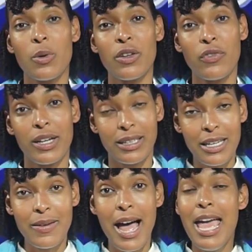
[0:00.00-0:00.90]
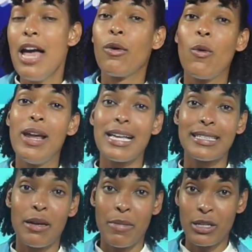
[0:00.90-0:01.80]
efectiva con las
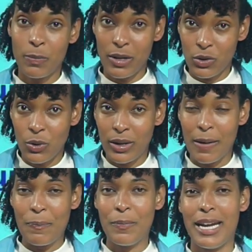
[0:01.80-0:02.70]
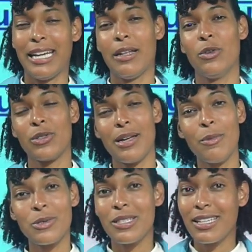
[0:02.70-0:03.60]
demás personas para que nos
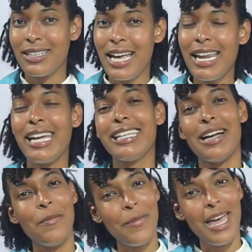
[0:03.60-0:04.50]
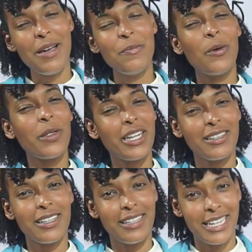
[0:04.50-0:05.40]
demos a entender y también poder
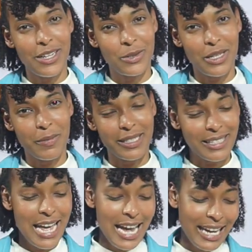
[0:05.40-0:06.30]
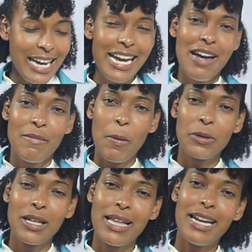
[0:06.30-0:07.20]
entender a los demás. Y vamos
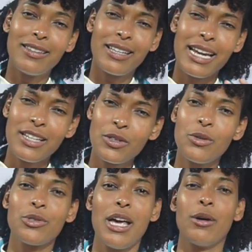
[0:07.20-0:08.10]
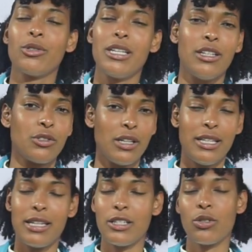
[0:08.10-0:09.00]
a dar tres consejos, sí,
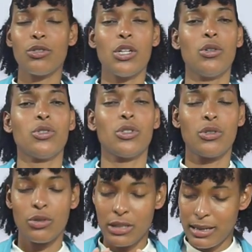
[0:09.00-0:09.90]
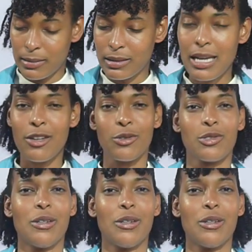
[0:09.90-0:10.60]
tres consejos sencillos